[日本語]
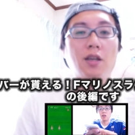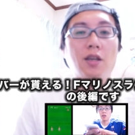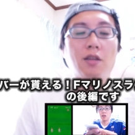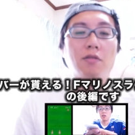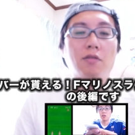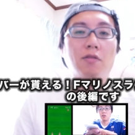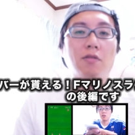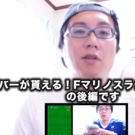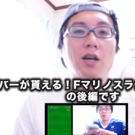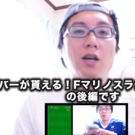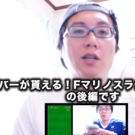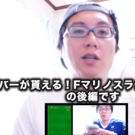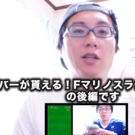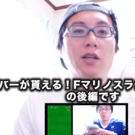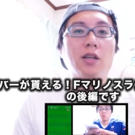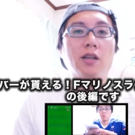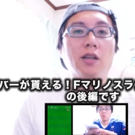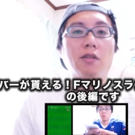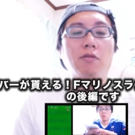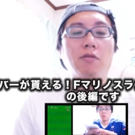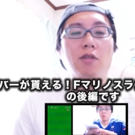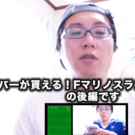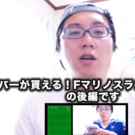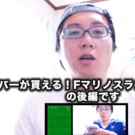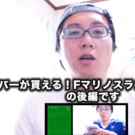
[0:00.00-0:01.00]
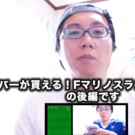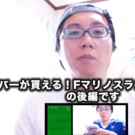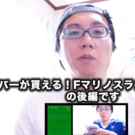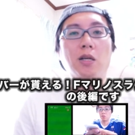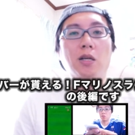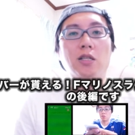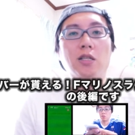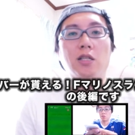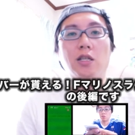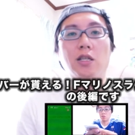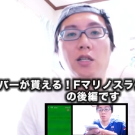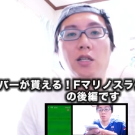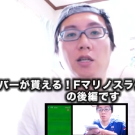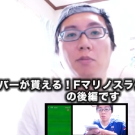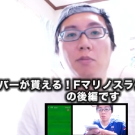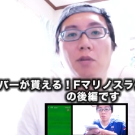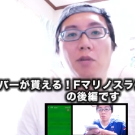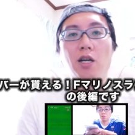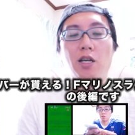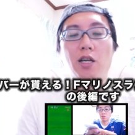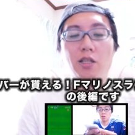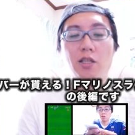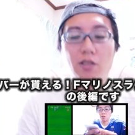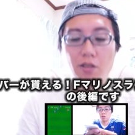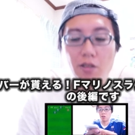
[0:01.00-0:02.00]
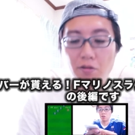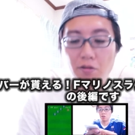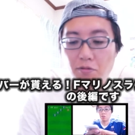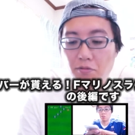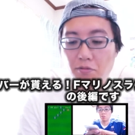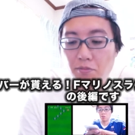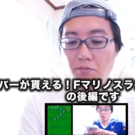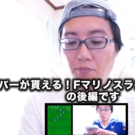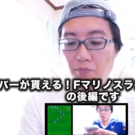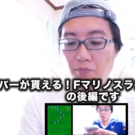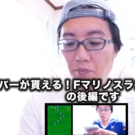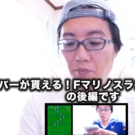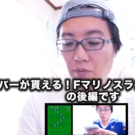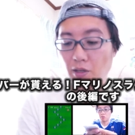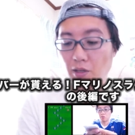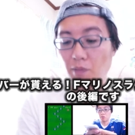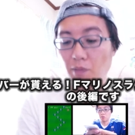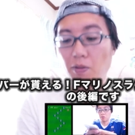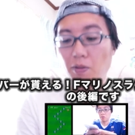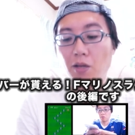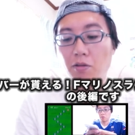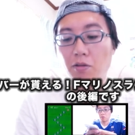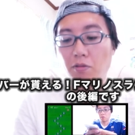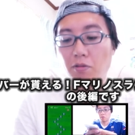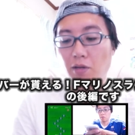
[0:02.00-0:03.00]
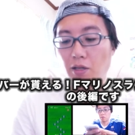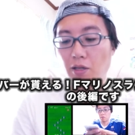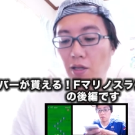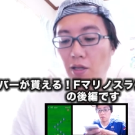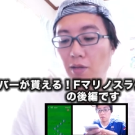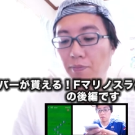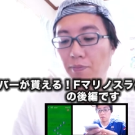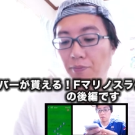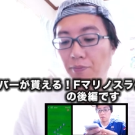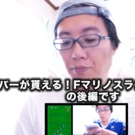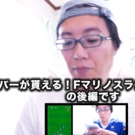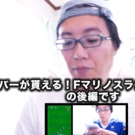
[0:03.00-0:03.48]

えーと、有明のハーパーさんがまあ入ってるデパートがね